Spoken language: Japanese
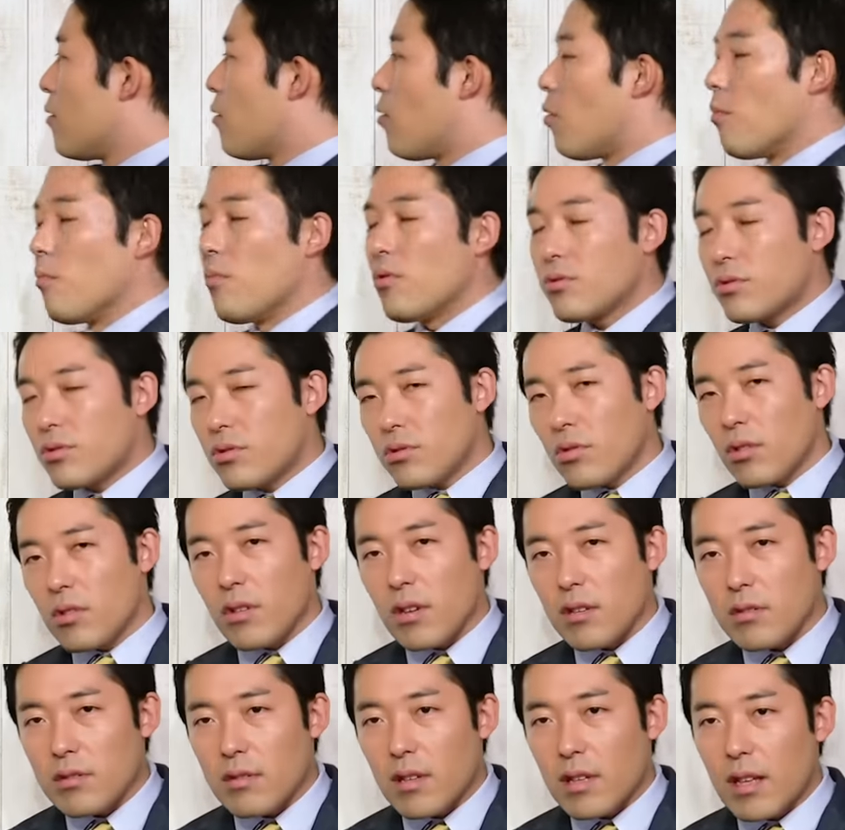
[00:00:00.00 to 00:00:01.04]
面白い
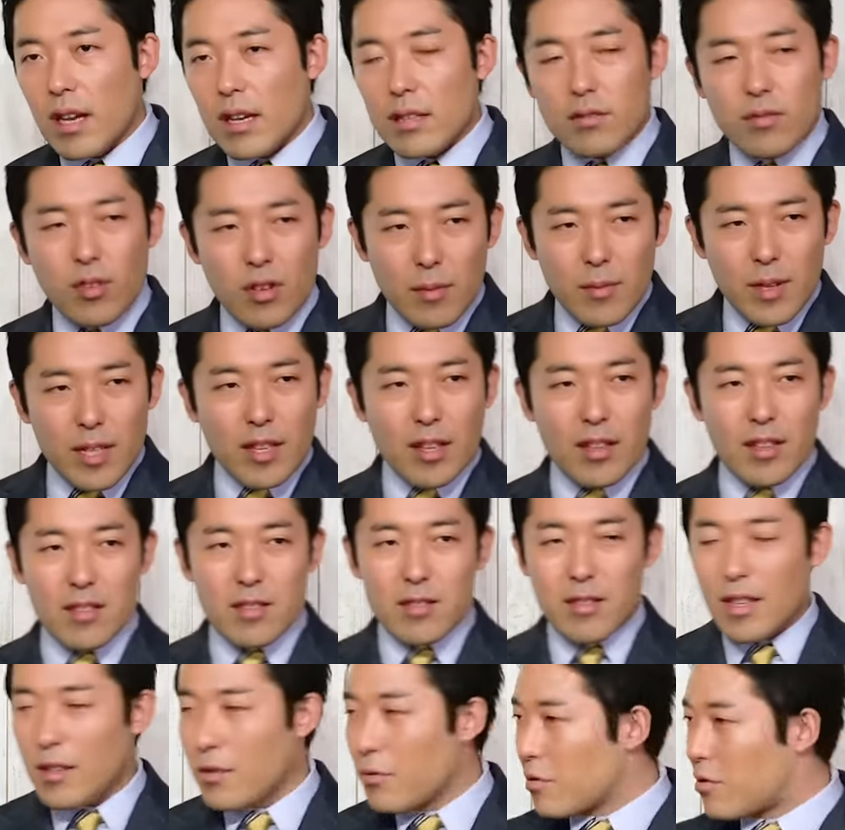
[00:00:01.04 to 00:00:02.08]
やつだなそれまではで
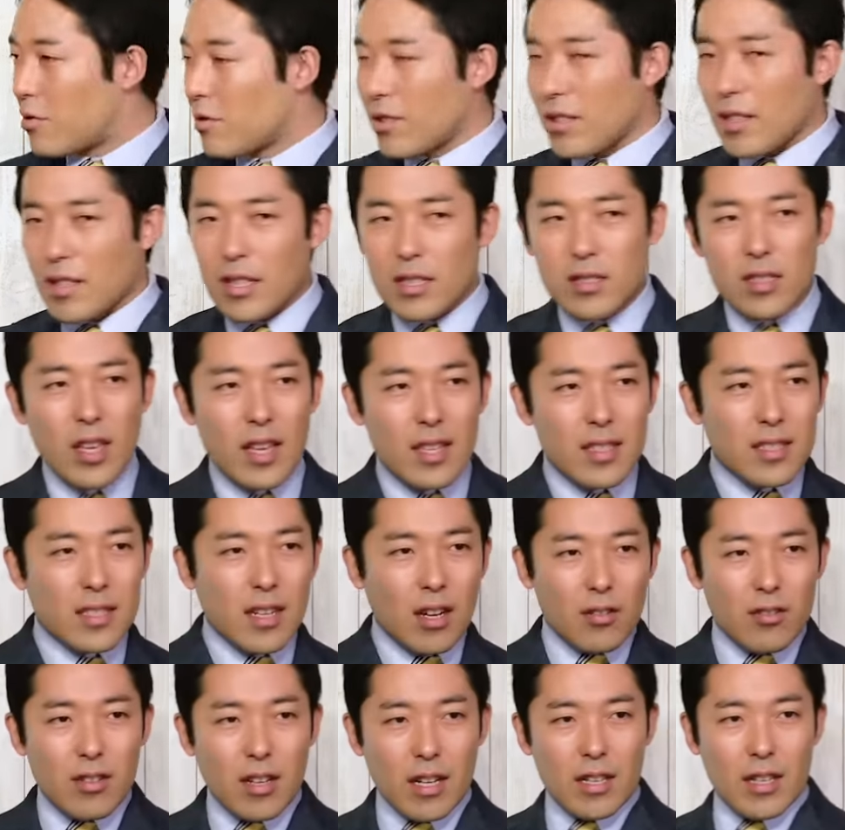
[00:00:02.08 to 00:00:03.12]
すね要するに政治
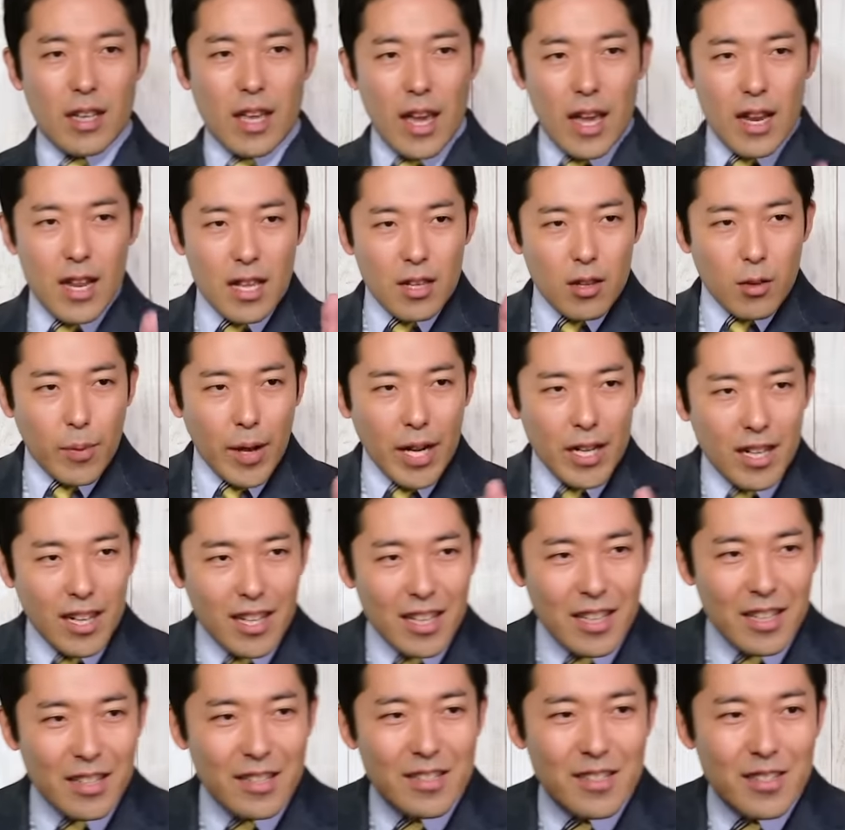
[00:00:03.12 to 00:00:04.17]
家の中にエリートばっか
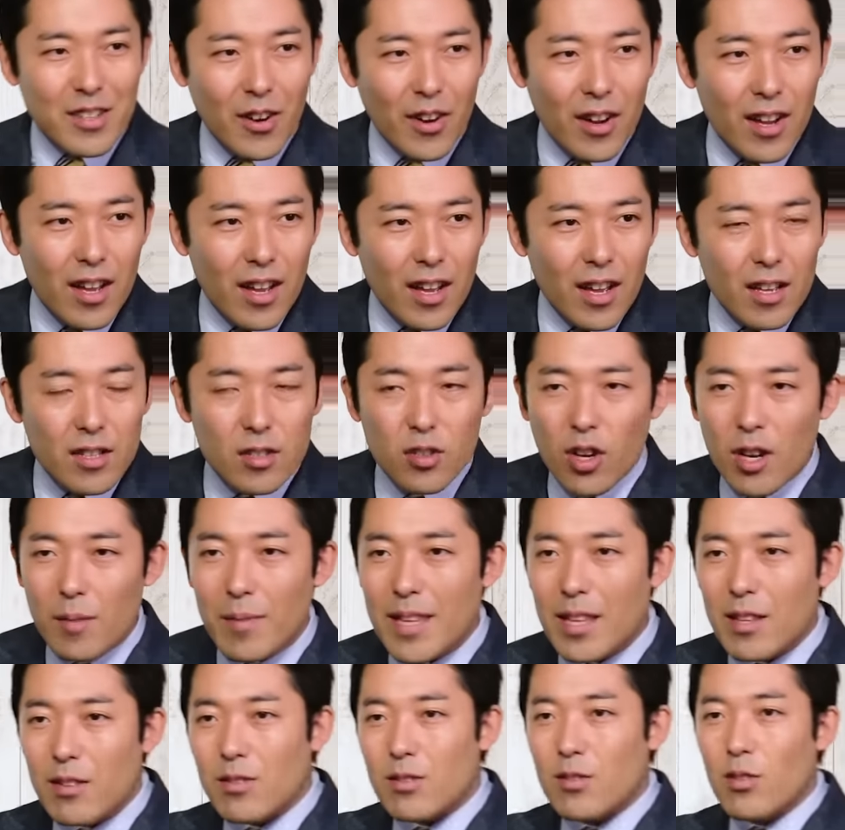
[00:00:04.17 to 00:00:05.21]
りなんですよそれま
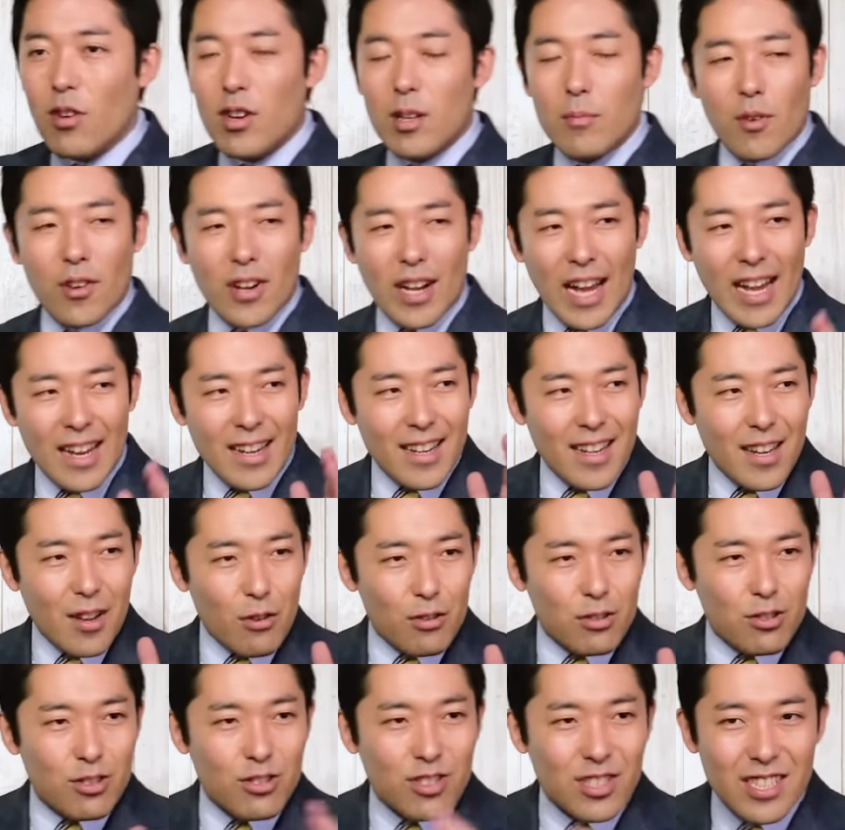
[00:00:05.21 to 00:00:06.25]
での総理も官僚
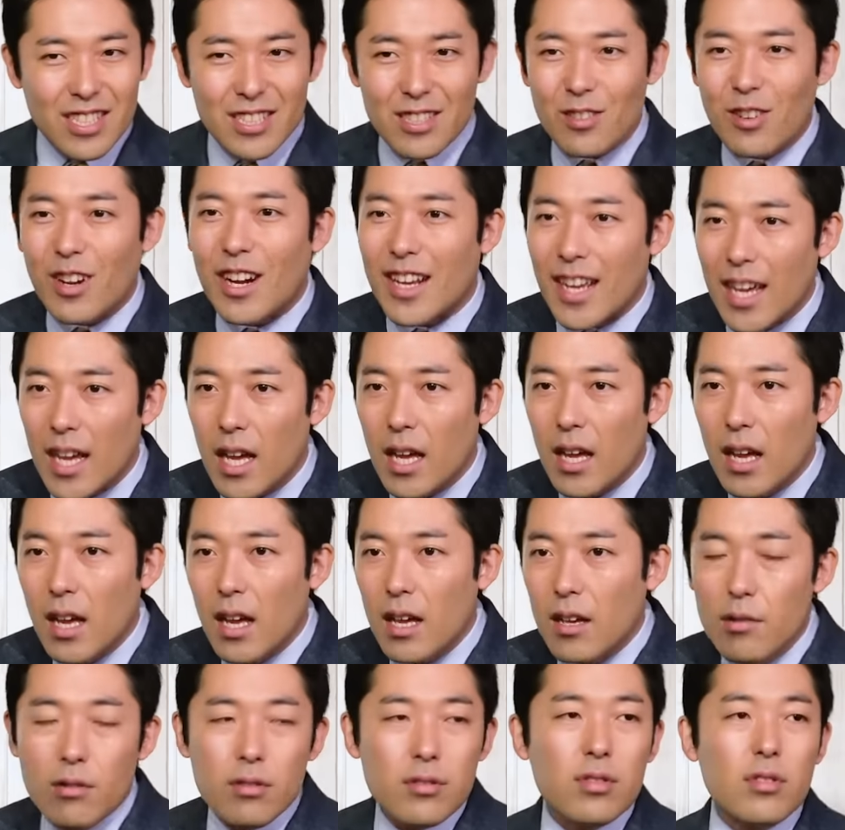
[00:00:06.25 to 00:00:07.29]
出身とかね
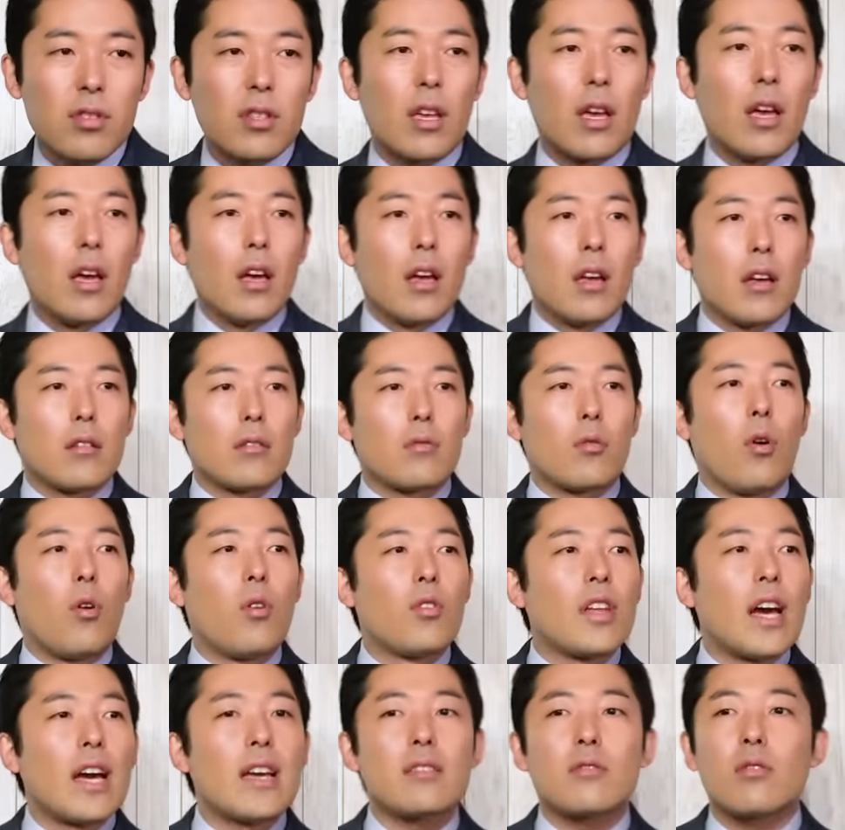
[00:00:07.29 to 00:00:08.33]
要するに
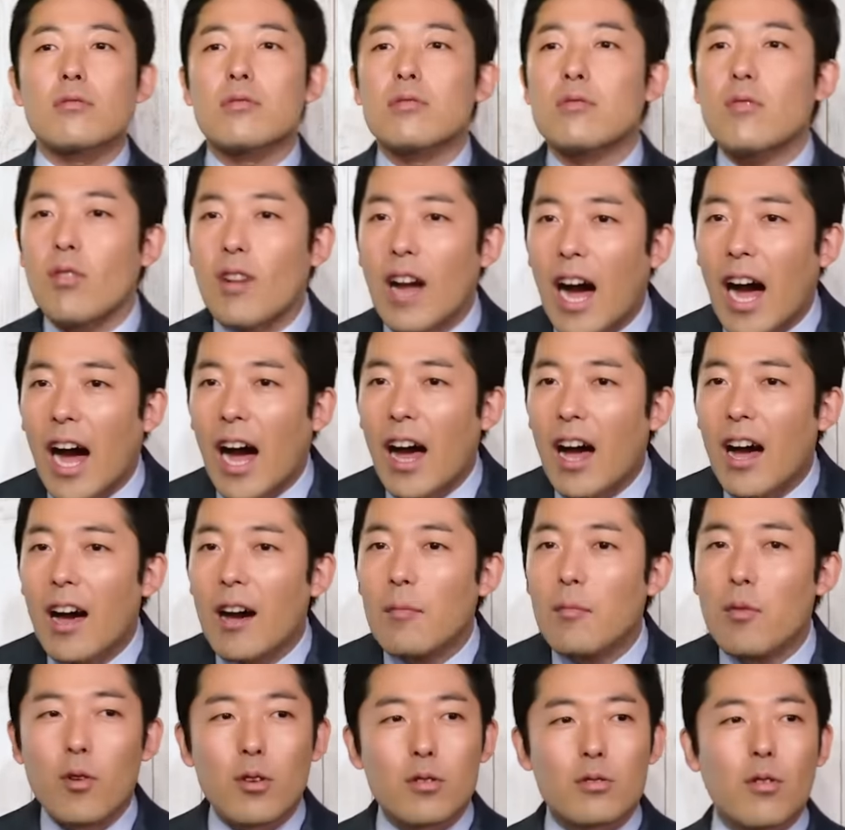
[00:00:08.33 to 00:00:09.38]
東大卒とか
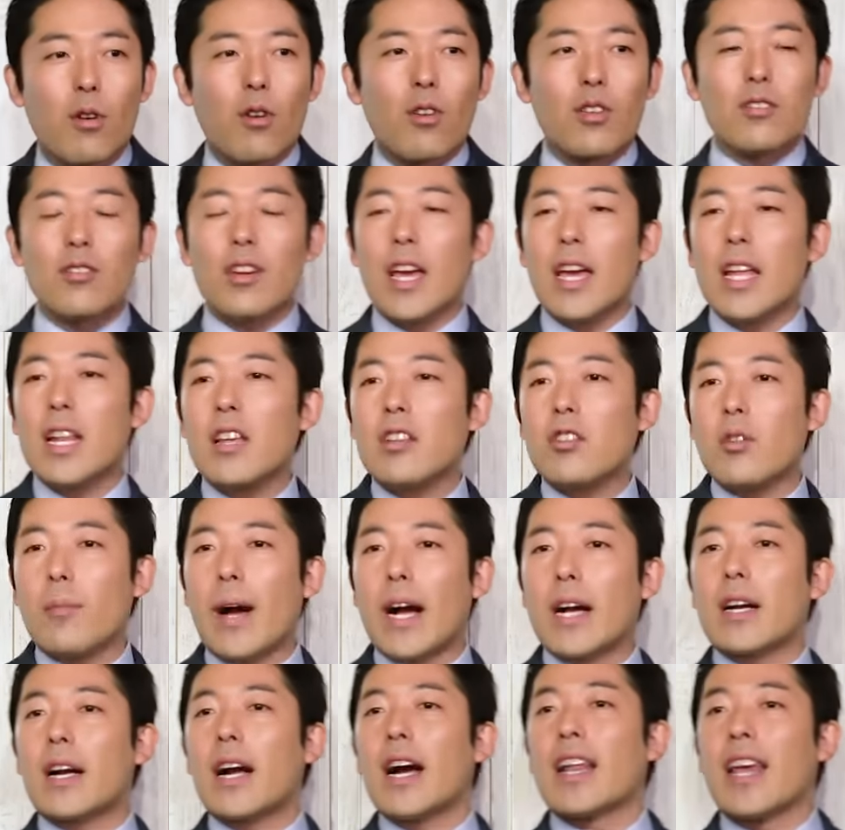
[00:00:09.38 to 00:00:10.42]
もうそういうエリート
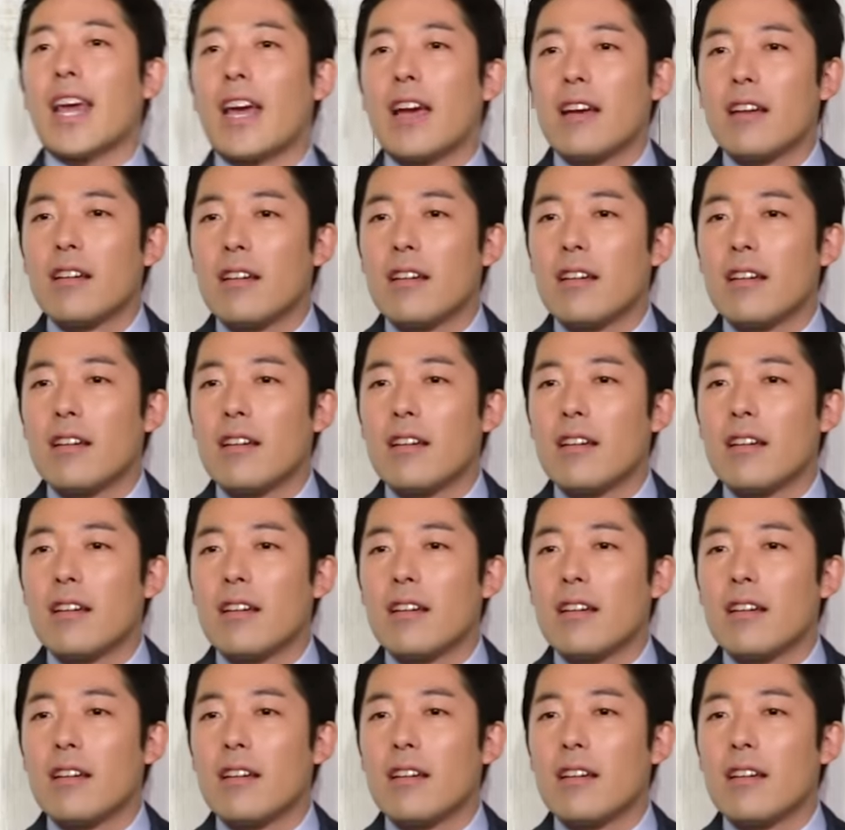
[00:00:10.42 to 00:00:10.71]
ばっかり